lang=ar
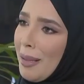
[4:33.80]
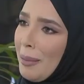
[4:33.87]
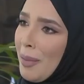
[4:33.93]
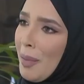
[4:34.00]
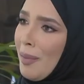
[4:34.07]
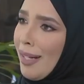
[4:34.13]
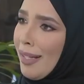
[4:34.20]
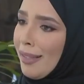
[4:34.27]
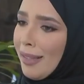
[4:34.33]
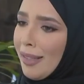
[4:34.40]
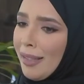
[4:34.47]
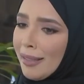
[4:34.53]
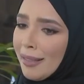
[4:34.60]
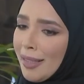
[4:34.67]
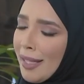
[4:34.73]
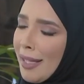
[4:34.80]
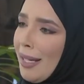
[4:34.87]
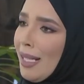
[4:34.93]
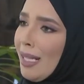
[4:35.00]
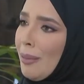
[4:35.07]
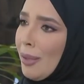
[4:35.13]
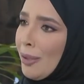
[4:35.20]
بما ان
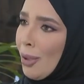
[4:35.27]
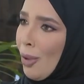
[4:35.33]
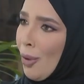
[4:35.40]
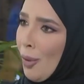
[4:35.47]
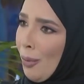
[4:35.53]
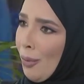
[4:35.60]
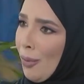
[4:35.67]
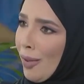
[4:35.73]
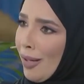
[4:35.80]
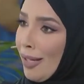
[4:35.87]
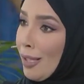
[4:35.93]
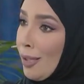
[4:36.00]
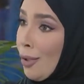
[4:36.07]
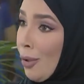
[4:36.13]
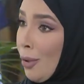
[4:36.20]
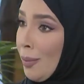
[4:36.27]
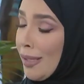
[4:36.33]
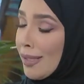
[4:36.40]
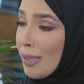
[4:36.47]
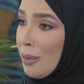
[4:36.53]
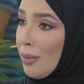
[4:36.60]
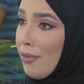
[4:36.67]
تتكلم عن الحب وهل الحب
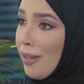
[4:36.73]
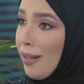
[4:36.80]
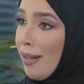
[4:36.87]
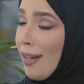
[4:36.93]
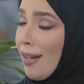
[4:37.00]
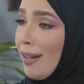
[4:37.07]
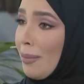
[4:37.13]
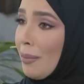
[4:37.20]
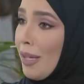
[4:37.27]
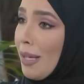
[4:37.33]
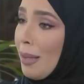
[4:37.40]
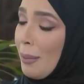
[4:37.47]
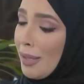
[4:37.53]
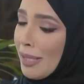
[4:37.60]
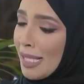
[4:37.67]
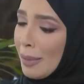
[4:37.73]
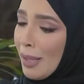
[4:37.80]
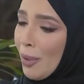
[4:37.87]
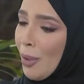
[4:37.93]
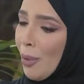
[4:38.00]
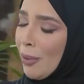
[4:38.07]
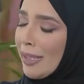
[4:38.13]
ياتي من فراغ بالنسبه
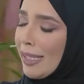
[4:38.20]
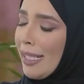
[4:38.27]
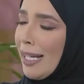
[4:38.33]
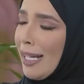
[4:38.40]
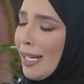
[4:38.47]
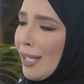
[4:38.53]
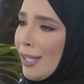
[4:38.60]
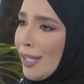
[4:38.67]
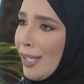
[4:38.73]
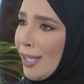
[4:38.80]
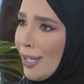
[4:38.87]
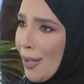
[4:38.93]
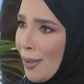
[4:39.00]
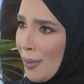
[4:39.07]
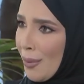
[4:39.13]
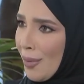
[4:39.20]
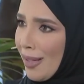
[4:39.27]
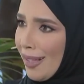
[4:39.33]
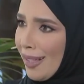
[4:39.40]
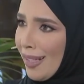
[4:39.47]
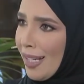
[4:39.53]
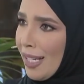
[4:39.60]
لو نعود الى هذه
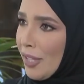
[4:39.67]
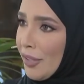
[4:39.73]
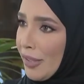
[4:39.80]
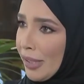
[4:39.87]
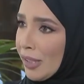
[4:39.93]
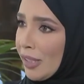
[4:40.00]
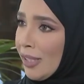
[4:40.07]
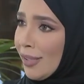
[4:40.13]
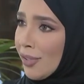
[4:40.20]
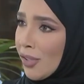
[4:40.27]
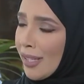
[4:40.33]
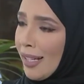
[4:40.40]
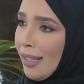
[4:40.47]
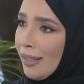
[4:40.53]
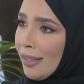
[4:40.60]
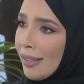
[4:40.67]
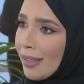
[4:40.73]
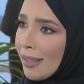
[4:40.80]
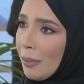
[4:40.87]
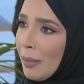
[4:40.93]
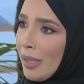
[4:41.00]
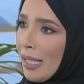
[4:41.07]
الروايه عتيج كانت
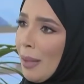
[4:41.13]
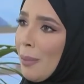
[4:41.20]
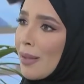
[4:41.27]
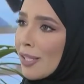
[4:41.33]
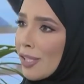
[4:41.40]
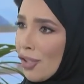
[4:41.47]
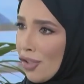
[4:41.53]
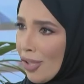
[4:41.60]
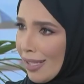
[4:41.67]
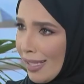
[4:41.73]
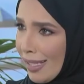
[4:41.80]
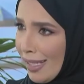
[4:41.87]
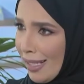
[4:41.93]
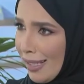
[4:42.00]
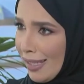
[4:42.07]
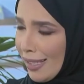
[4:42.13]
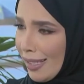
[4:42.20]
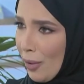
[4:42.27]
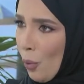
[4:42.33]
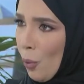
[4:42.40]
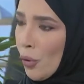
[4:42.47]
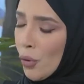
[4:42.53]
من ابرز الشخصيات
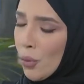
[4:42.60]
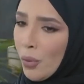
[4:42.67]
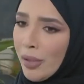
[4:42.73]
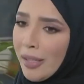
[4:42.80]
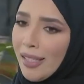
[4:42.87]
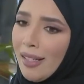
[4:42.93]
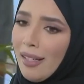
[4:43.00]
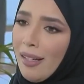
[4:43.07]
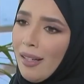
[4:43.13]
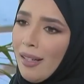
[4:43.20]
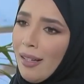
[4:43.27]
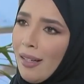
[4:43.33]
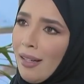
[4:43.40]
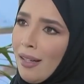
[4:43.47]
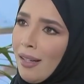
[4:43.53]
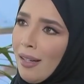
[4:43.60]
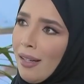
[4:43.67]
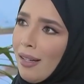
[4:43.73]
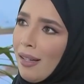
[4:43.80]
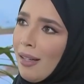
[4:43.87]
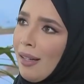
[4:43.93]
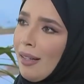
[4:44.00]
وجود آآ آه،
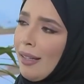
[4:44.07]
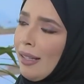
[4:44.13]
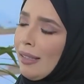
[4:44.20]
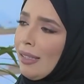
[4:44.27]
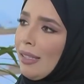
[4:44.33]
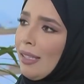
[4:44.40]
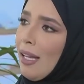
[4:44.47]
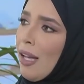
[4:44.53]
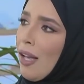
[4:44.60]
آآ آه، يعني